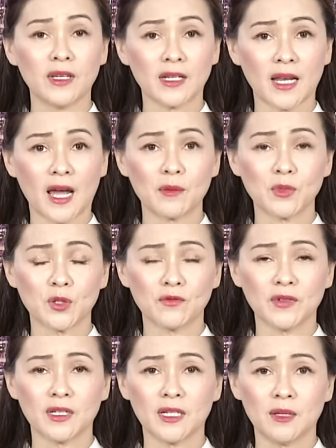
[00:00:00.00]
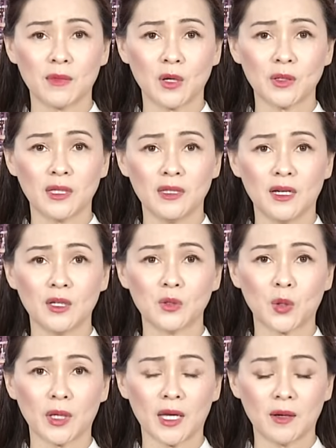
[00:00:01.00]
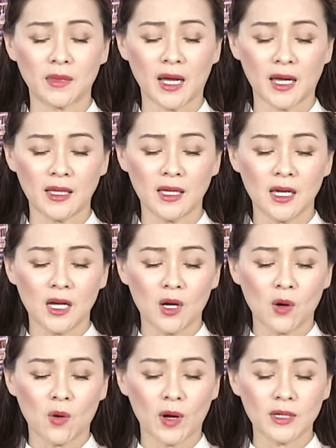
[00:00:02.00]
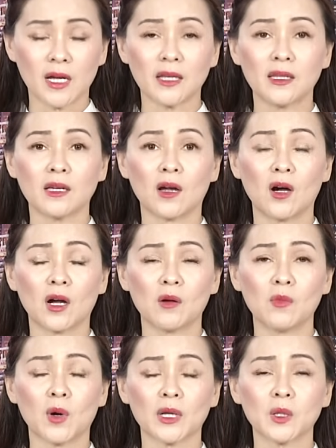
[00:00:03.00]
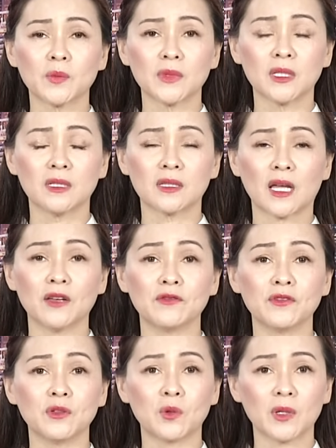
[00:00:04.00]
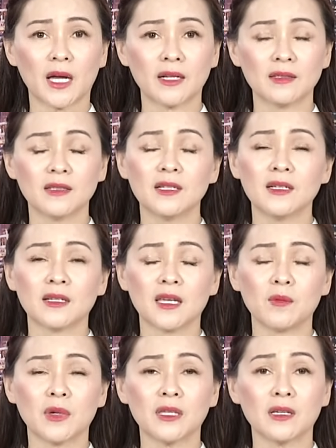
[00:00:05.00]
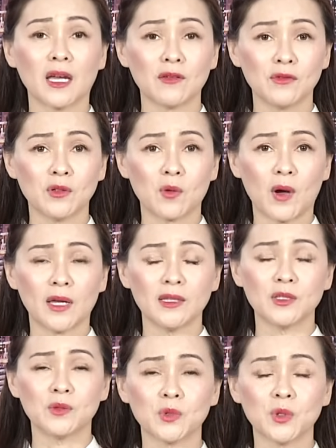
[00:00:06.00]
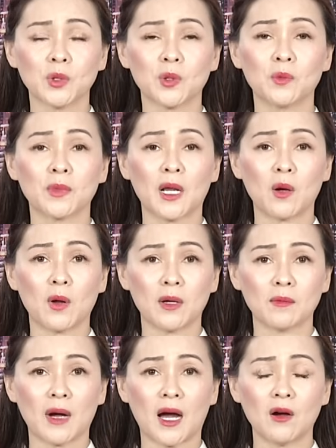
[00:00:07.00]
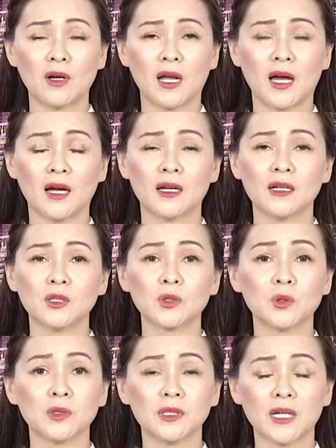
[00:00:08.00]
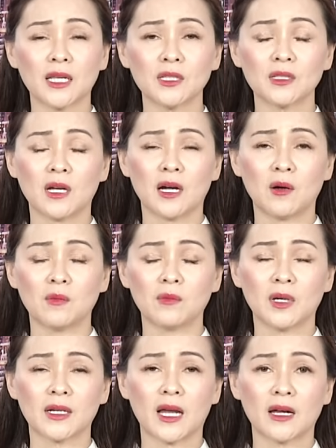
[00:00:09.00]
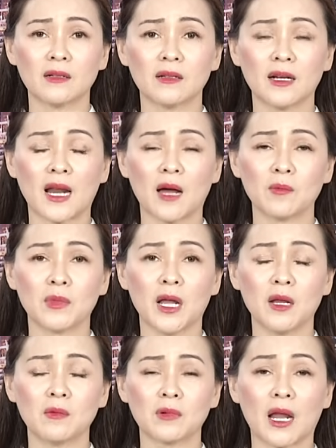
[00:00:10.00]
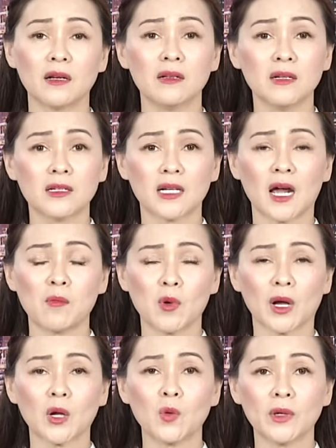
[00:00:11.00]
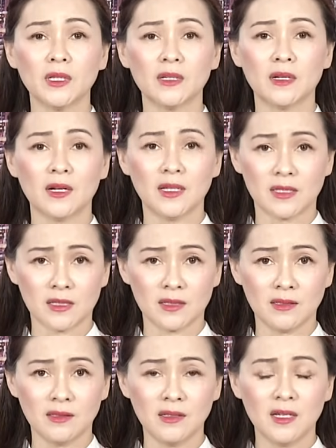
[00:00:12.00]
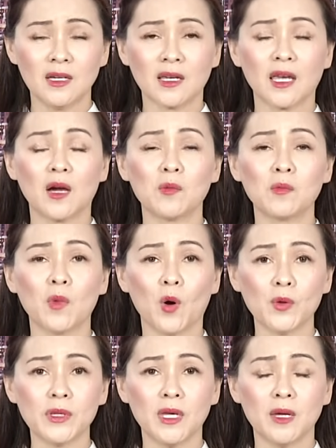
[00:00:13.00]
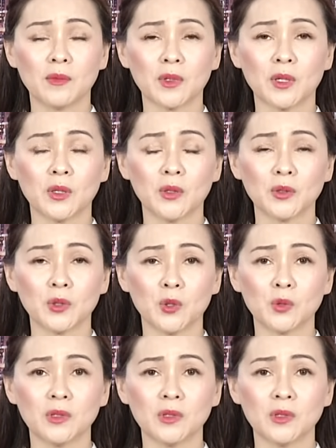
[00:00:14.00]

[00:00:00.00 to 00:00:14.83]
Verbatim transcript: Việt Nam trong phần điểm báo thế giới tối ngày hôm nay. Ngoài ra thì còn có một cái thông tin tại phương quốc Anh khi mà những ngày vừa qua thì tôi cũng đã loan báo là Thủ tướng Anh ông đã làm đã đưa ra một cái quyết định lịch sử khi ông bổ nhiệm cựu Thủ